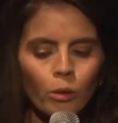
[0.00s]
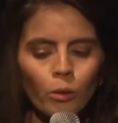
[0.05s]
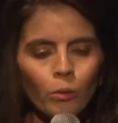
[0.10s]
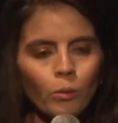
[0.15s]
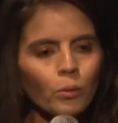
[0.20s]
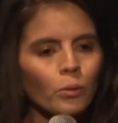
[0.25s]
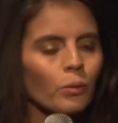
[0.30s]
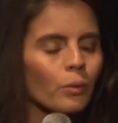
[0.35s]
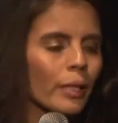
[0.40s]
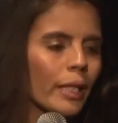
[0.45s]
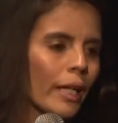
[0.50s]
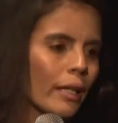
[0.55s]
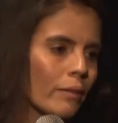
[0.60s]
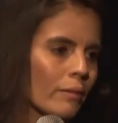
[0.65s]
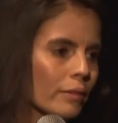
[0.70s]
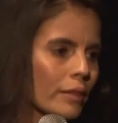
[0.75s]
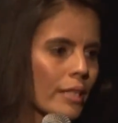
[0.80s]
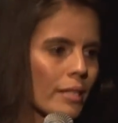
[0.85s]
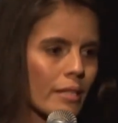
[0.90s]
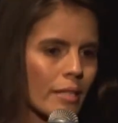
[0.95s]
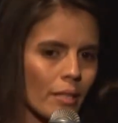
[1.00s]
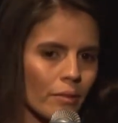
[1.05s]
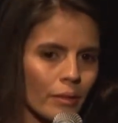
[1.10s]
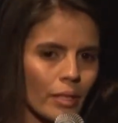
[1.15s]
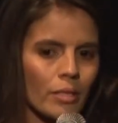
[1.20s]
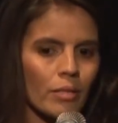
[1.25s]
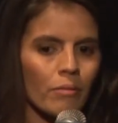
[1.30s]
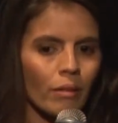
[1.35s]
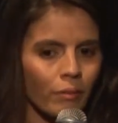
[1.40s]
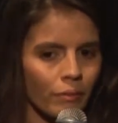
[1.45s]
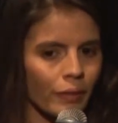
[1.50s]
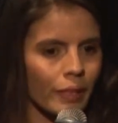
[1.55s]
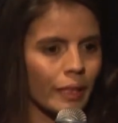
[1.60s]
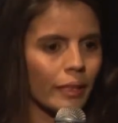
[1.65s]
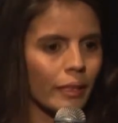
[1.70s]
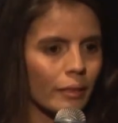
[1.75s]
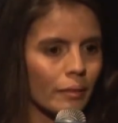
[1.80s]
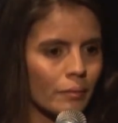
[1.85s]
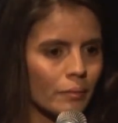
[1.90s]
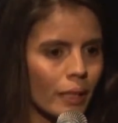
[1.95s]
tudo o que aconteceu na sua
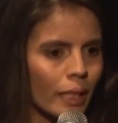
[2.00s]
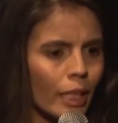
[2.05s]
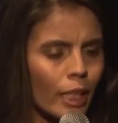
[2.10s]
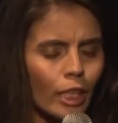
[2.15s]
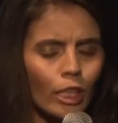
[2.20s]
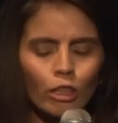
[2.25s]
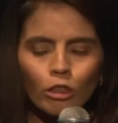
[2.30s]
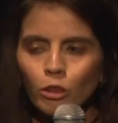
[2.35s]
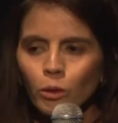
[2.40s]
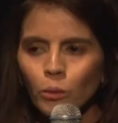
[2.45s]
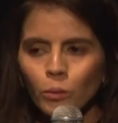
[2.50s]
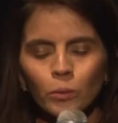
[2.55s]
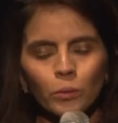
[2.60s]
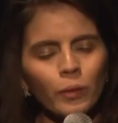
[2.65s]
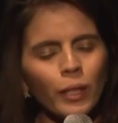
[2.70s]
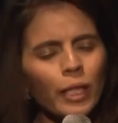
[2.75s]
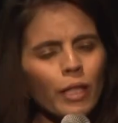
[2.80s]
vida. Tudo.